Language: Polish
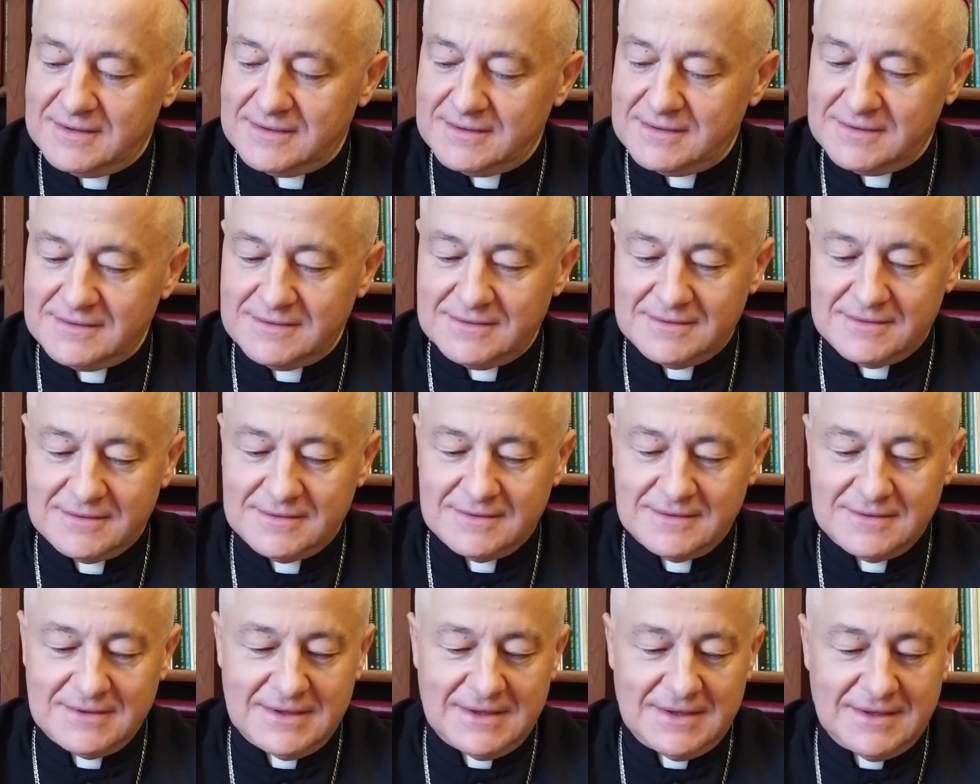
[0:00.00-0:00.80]
E,
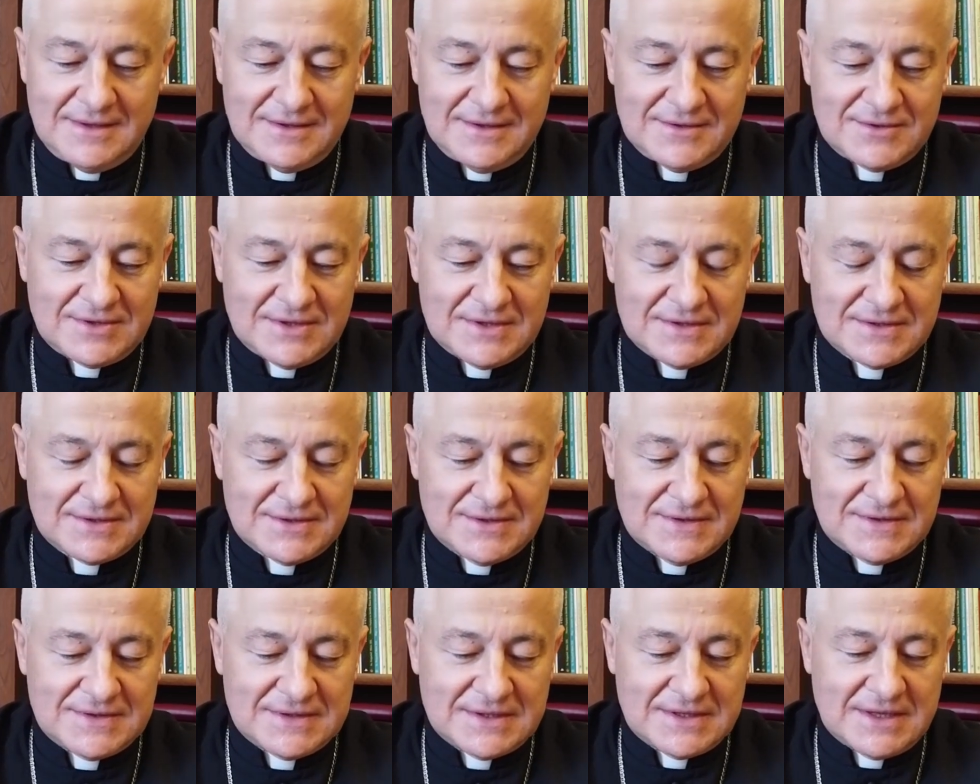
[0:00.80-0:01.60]

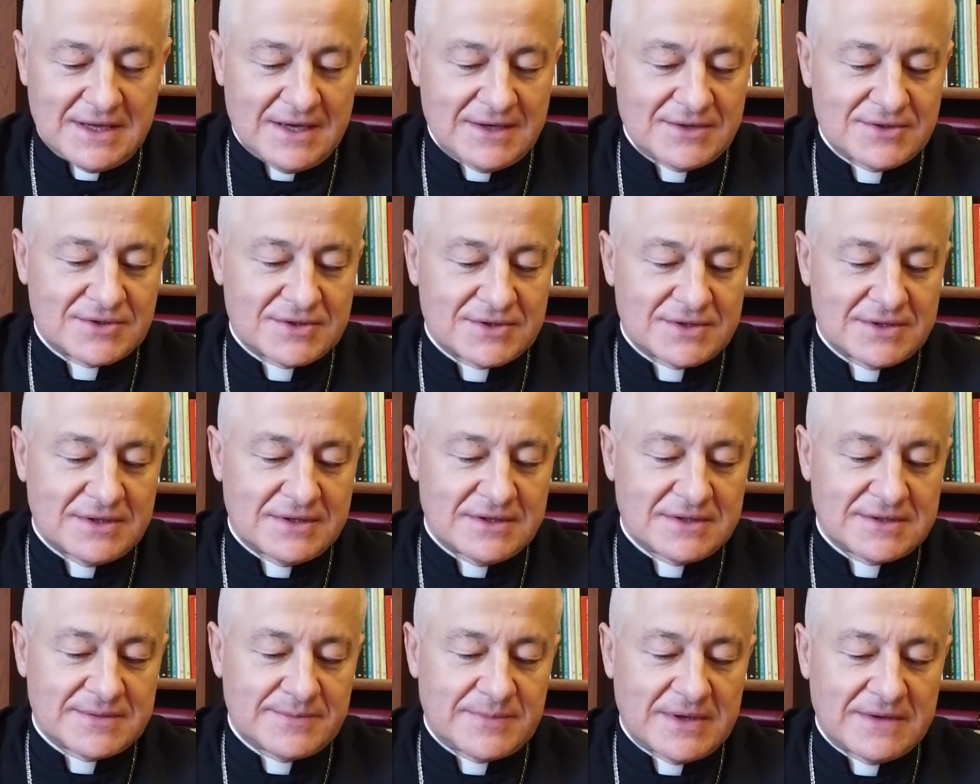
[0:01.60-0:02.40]
często jest tak,
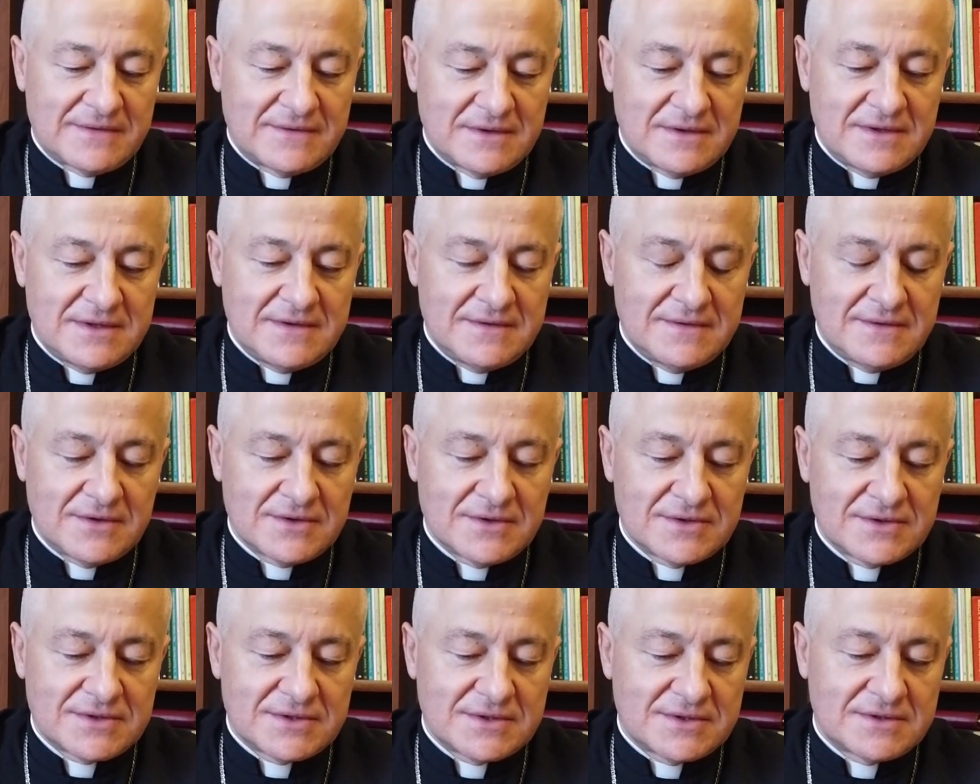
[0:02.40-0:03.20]
że
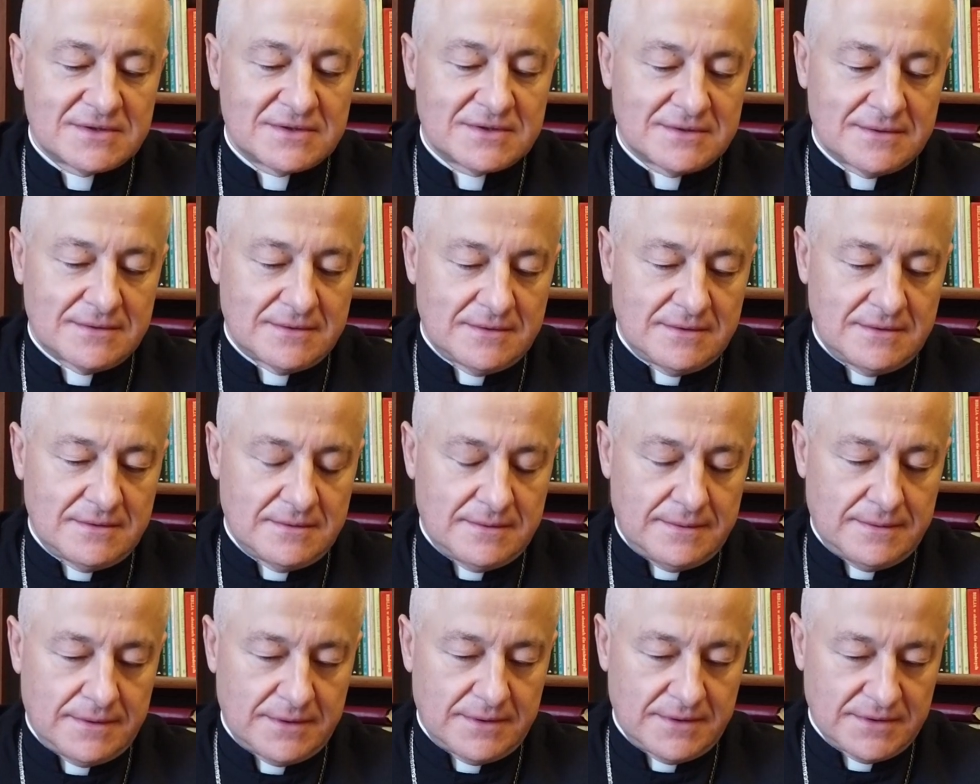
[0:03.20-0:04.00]
sprawiedliwość,
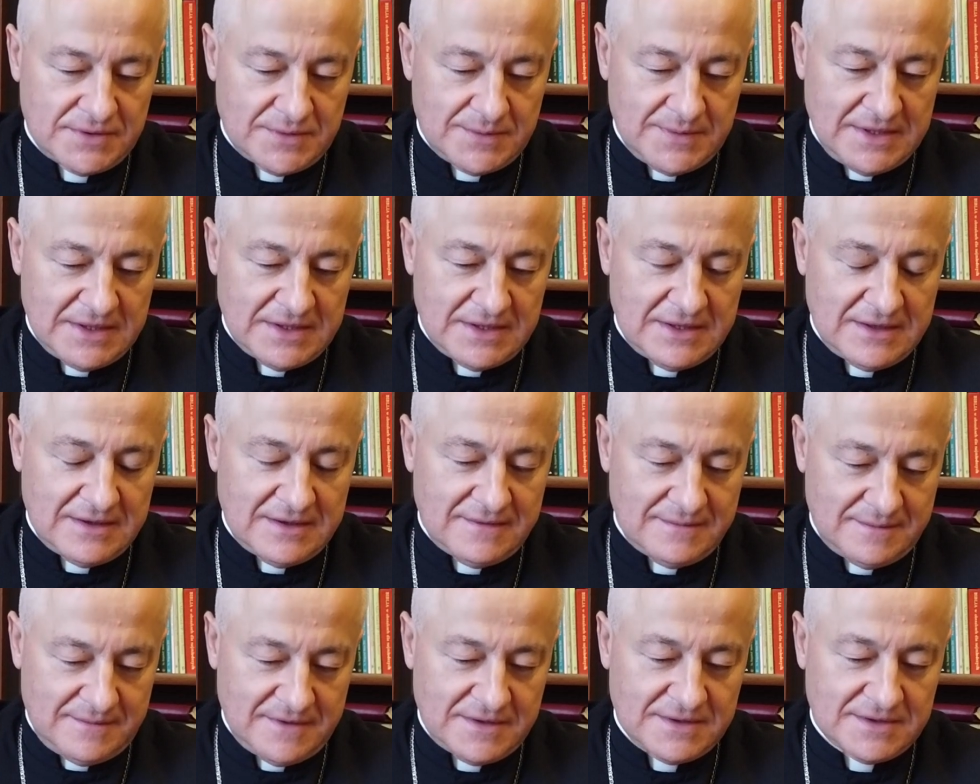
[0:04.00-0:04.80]

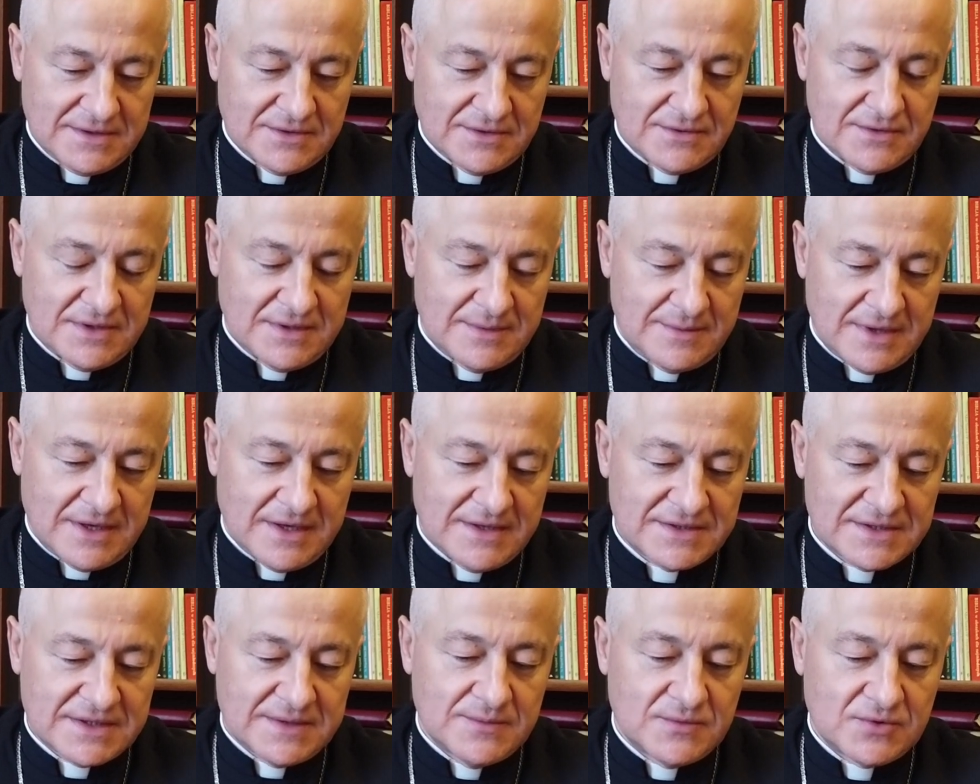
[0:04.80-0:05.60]
rozumiana w języku
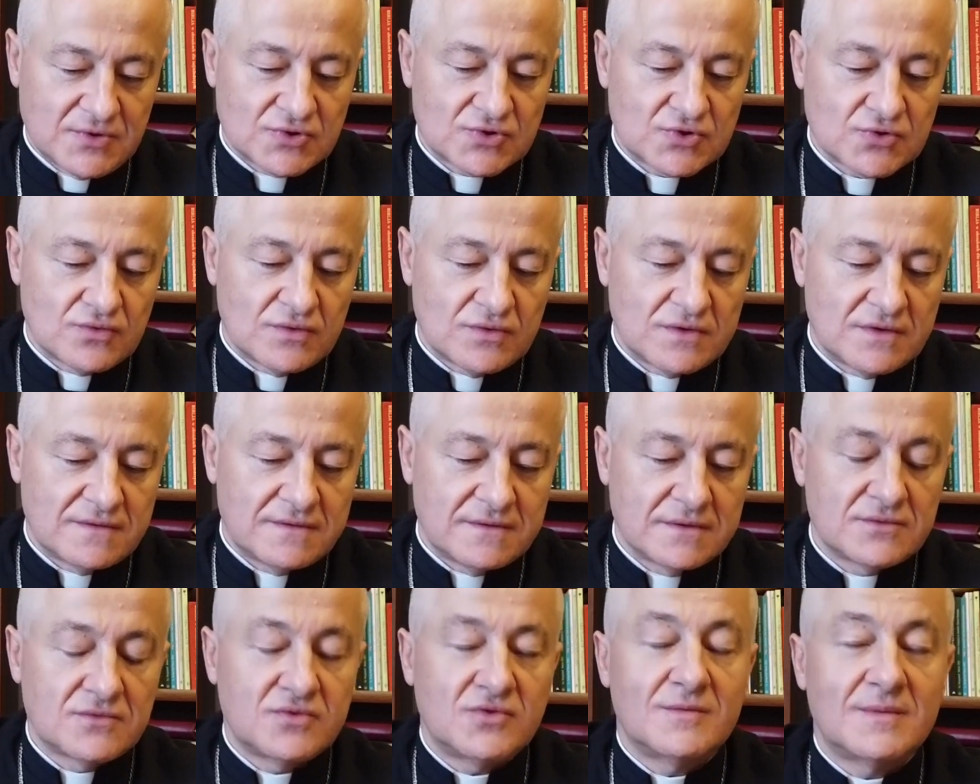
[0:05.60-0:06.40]
hebrajskim, to
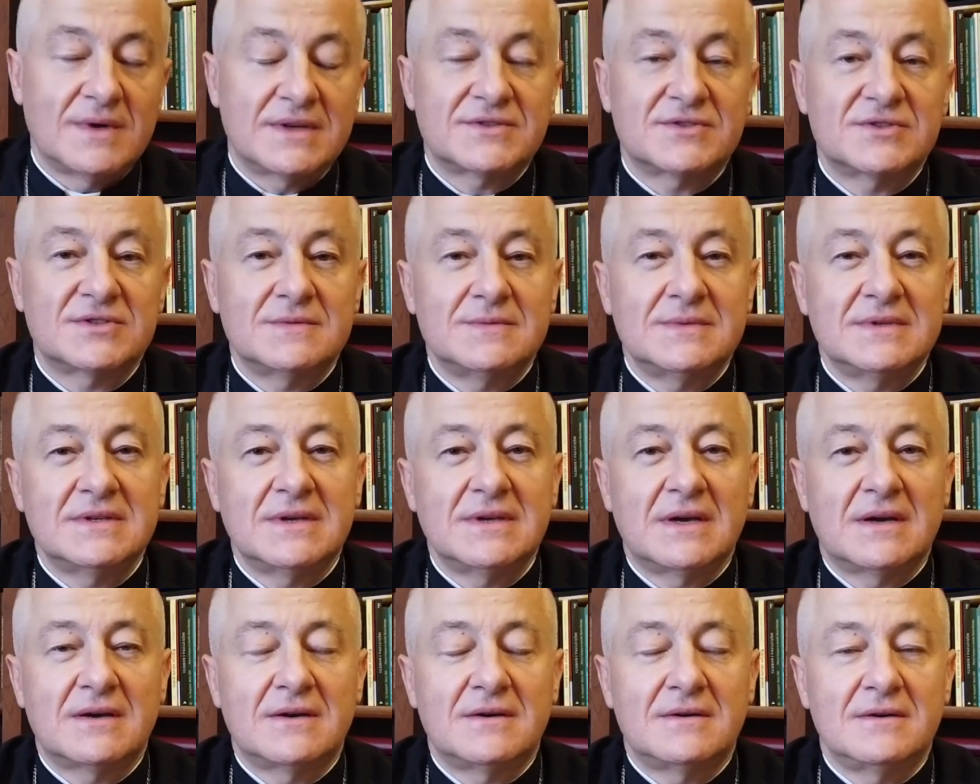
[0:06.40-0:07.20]
słowo
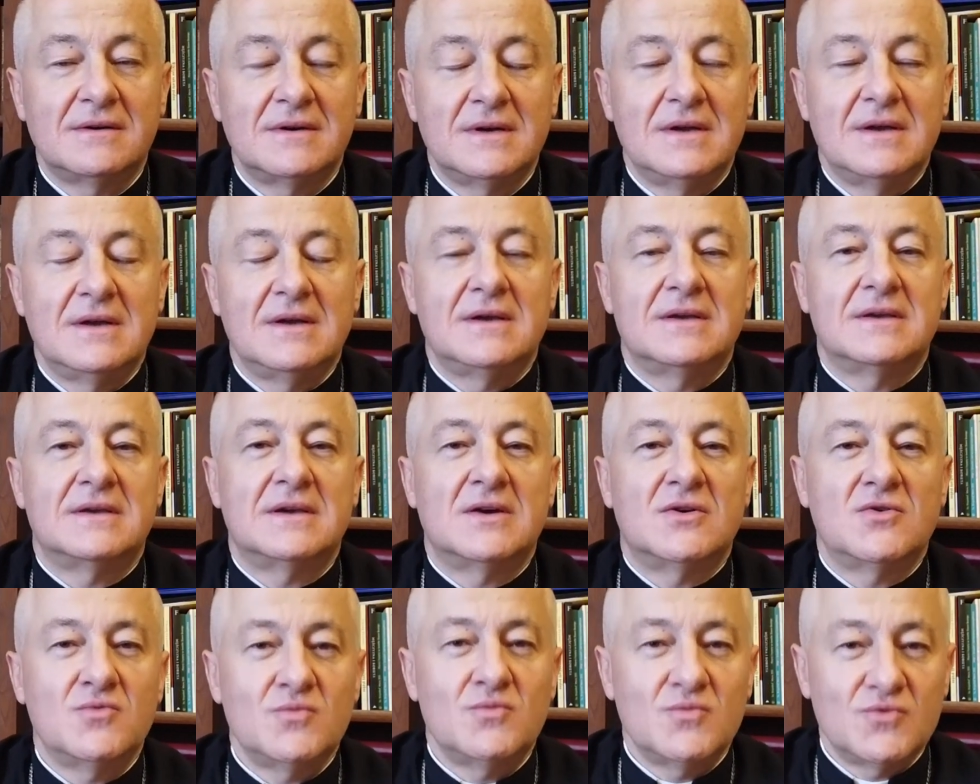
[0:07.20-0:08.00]
tłumaczymy jako
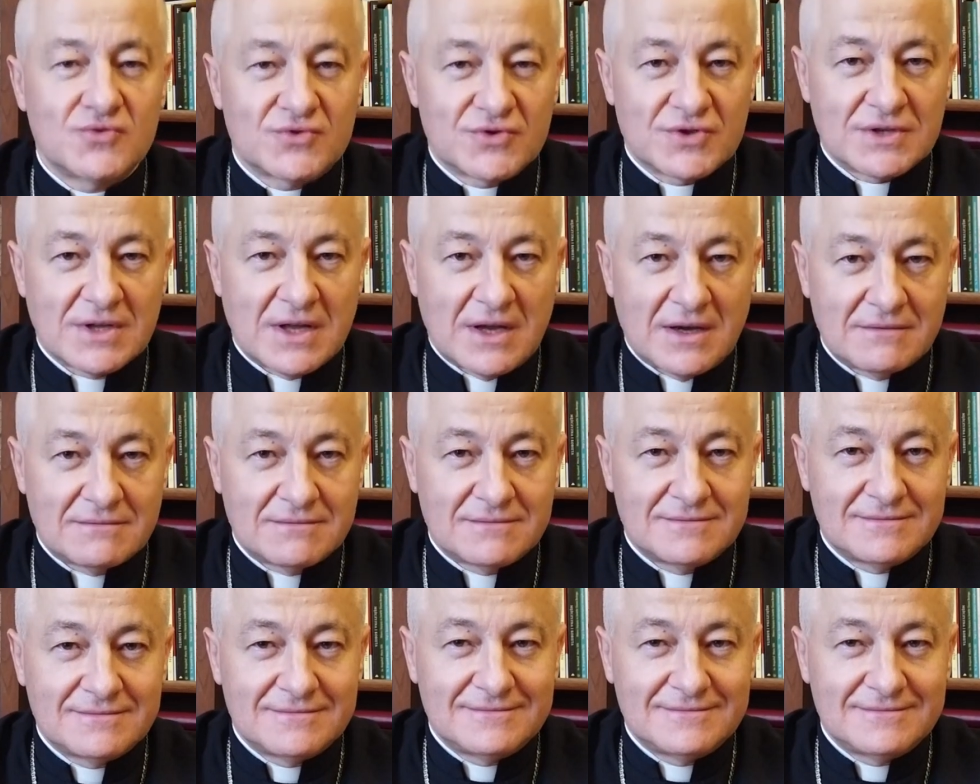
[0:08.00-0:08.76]
jałmużna.